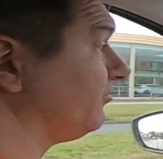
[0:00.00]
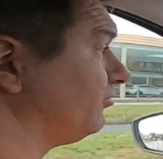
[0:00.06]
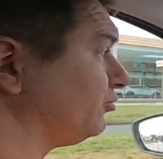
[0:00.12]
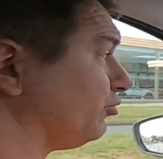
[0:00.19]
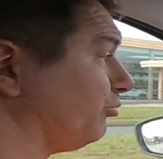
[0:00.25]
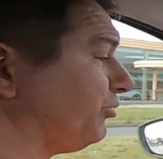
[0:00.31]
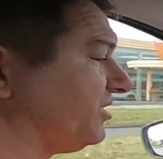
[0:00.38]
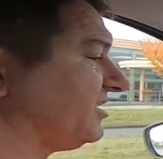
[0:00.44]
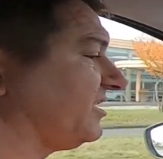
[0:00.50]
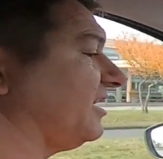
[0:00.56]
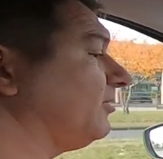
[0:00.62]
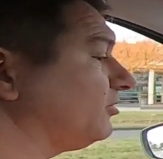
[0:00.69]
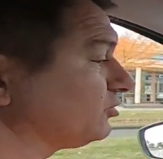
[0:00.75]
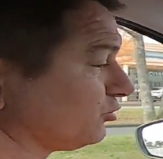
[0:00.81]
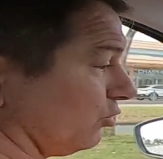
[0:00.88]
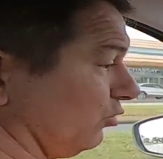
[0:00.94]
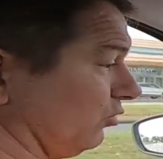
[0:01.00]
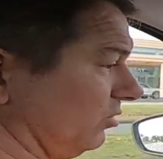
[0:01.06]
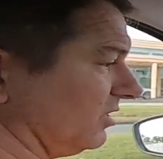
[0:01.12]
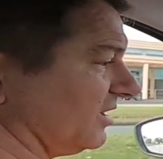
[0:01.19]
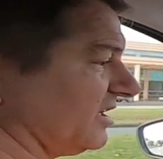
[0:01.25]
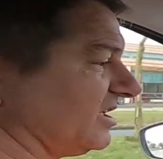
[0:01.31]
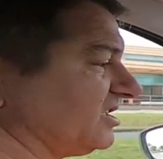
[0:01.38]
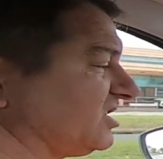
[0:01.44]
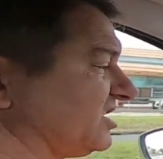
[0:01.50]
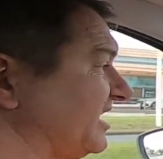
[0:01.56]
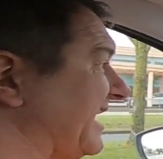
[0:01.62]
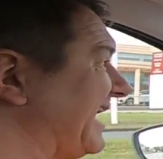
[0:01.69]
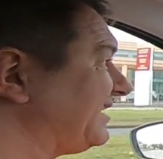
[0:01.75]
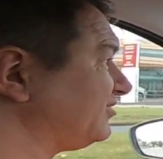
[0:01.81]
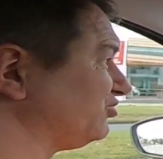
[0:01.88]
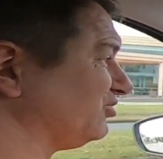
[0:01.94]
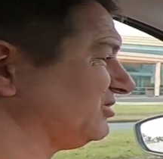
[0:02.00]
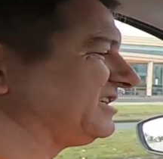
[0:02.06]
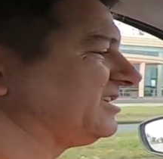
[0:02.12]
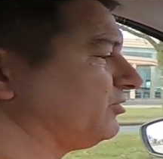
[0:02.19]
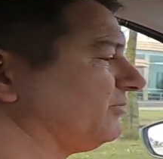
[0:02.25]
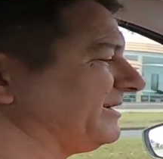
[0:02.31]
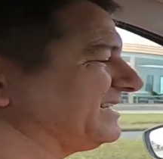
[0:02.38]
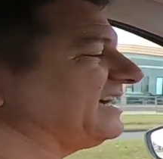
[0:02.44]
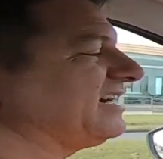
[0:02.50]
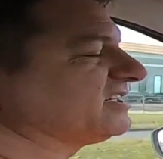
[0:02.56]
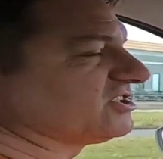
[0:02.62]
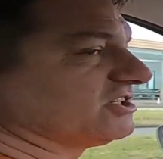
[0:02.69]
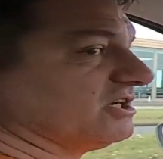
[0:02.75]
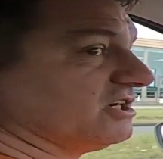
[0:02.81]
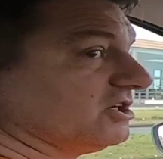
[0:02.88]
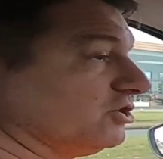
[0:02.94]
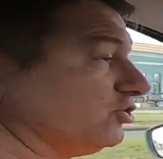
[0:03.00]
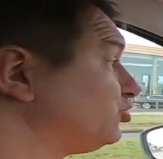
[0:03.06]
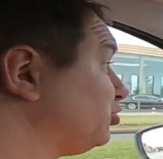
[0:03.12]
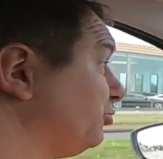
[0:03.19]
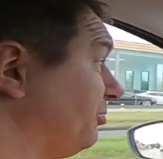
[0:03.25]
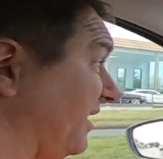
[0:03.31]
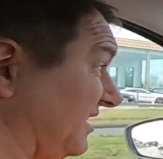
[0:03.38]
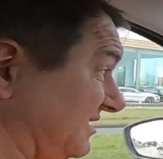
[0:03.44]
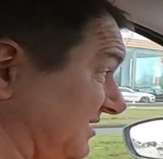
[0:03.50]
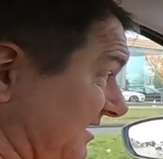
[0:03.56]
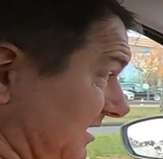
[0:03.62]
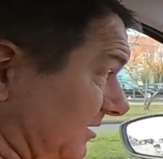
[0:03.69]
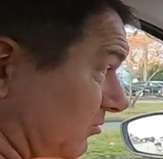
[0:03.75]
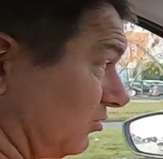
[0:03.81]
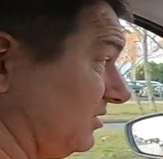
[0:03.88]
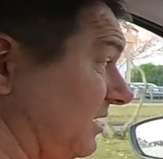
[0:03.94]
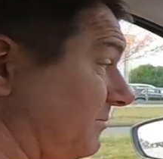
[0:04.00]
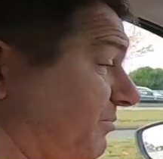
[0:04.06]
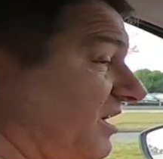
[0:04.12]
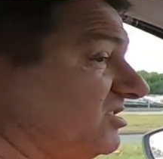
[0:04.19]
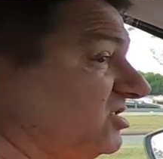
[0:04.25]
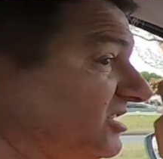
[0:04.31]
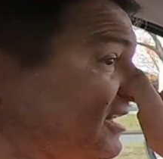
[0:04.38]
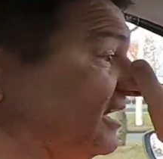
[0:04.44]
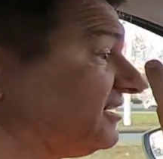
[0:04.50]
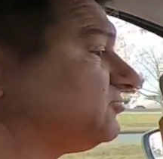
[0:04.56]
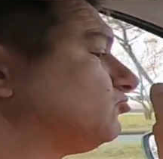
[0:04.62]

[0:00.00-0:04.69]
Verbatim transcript: vu, depuis tout à l'heure, je roule et je gagne du kilométrage. Je suis parti, au départ, j'étais à